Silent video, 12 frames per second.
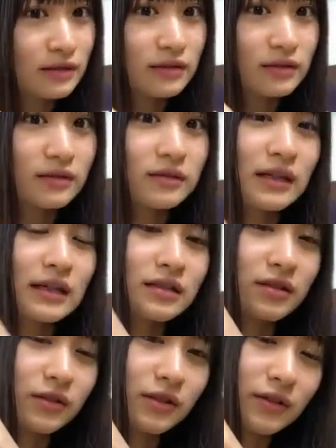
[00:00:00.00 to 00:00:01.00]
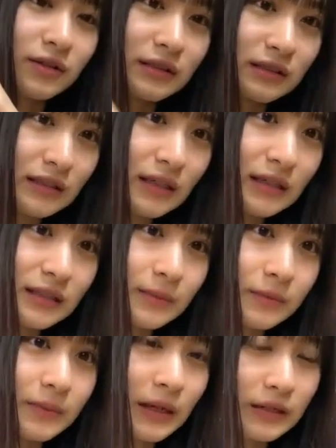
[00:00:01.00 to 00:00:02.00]
クラスの教室に全部
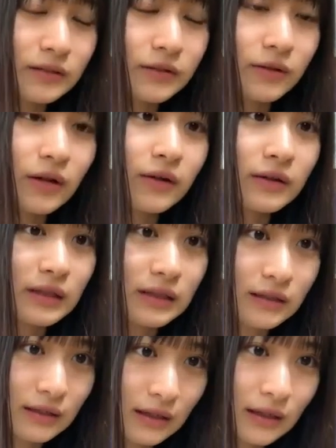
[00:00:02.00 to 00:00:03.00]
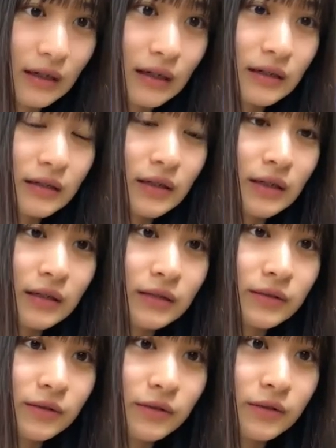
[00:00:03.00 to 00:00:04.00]
バッグとか置いてるからそ
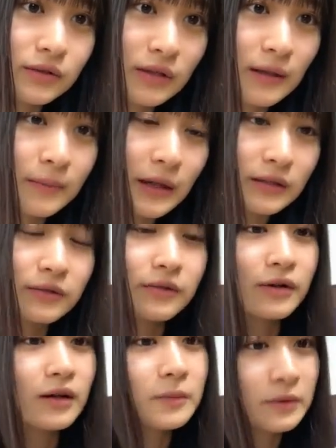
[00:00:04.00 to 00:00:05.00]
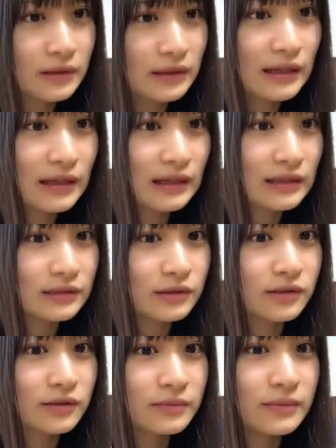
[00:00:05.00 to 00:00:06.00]
ういうねバッグとか持ってそう
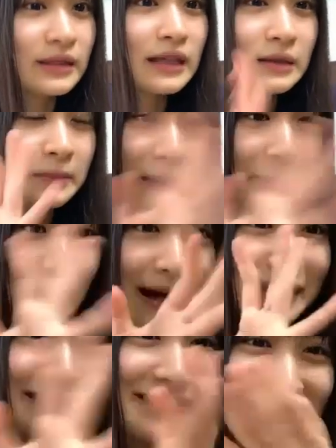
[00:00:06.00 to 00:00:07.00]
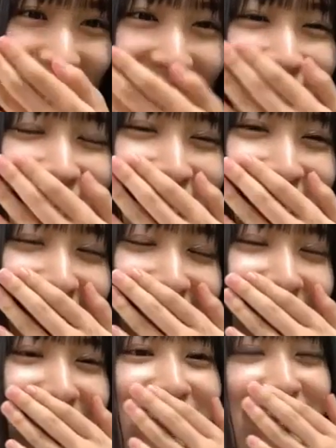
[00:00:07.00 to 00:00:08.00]
みんなに「バイバイ」って言って新しい
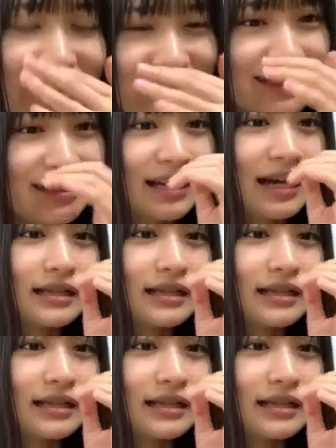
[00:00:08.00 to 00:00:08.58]
クラスに行くって感じ